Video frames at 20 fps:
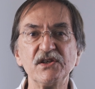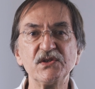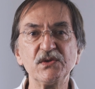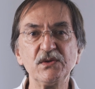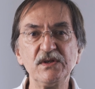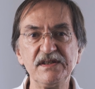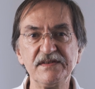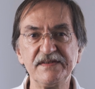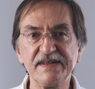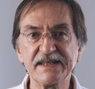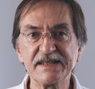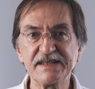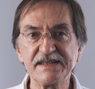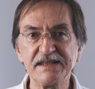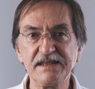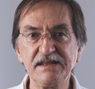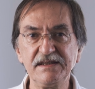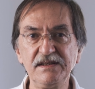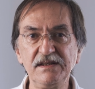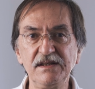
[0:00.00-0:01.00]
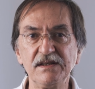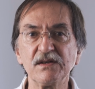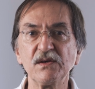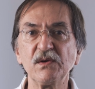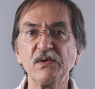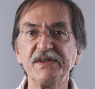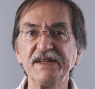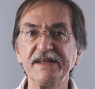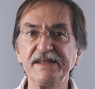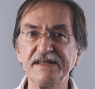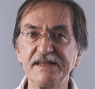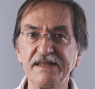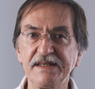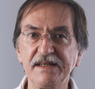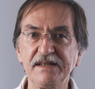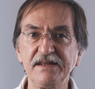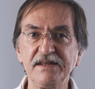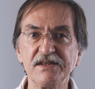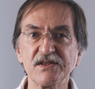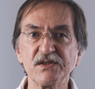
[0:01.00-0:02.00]
Tous les vaccins ont
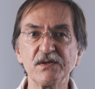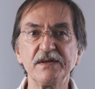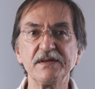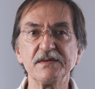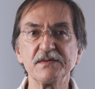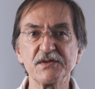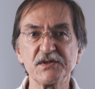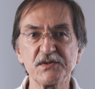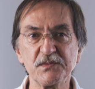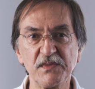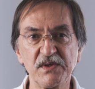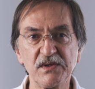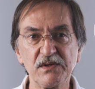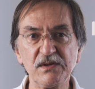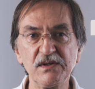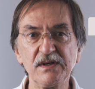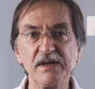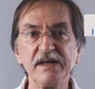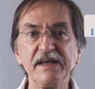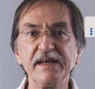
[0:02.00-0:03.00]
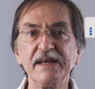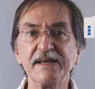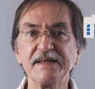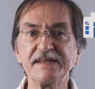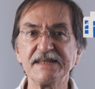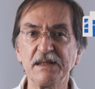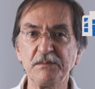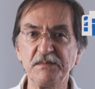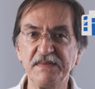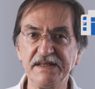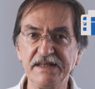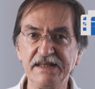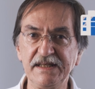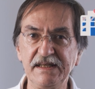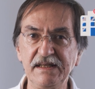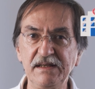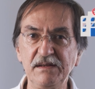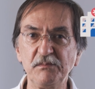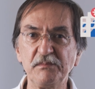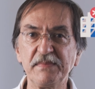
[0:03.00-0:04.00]
été soigneusement
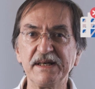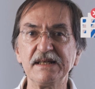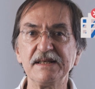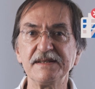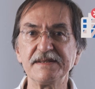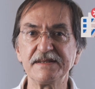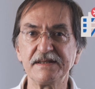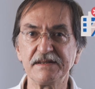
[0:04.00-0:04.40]
examinés par les